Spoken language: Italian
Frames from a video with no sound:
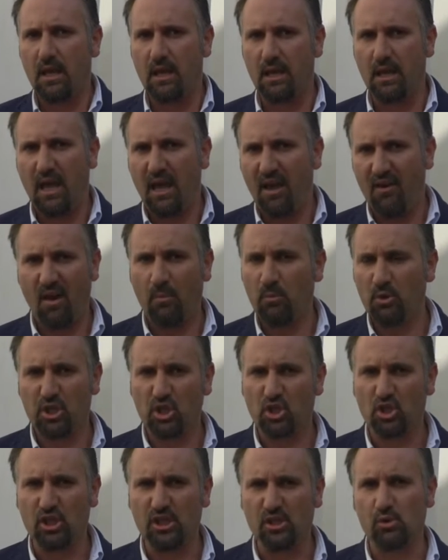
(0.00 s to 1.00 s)
eh,
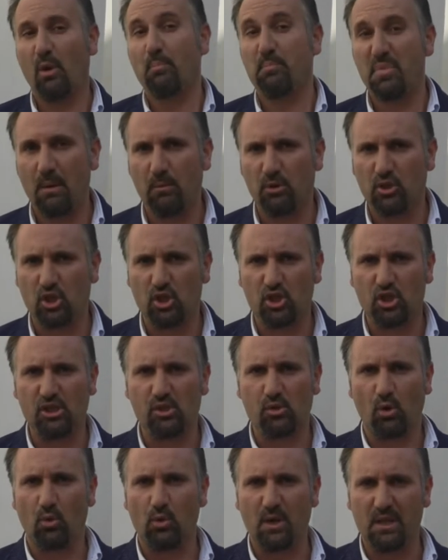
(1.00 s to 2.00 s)
deciso, abbiamo
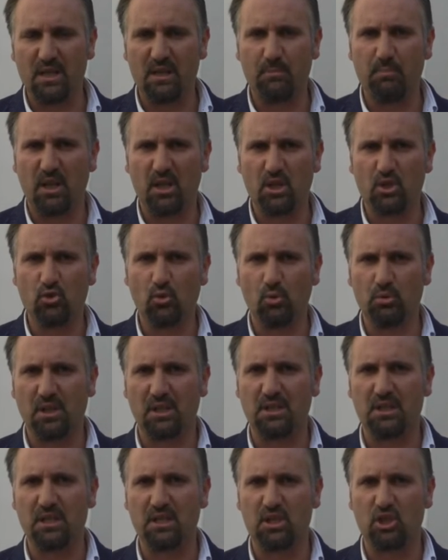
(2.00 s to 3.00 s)
deciso con la delibera di
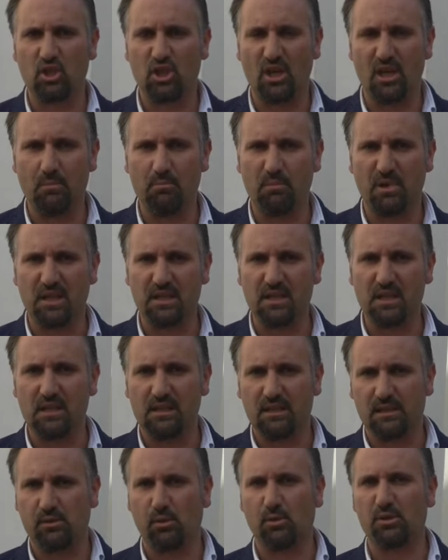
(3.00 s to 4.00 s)
giunta di dicembre
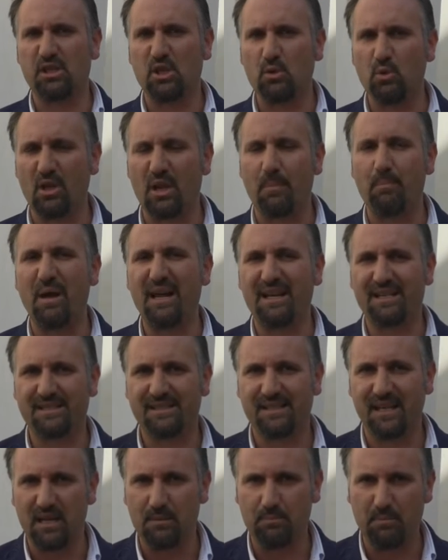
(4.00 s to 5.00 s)
di sostituire
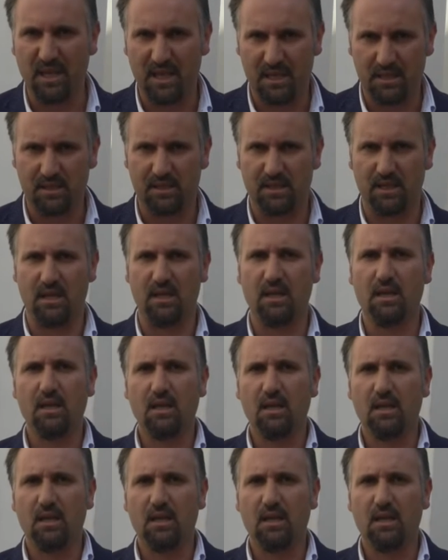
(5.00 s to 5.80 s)
parzialmente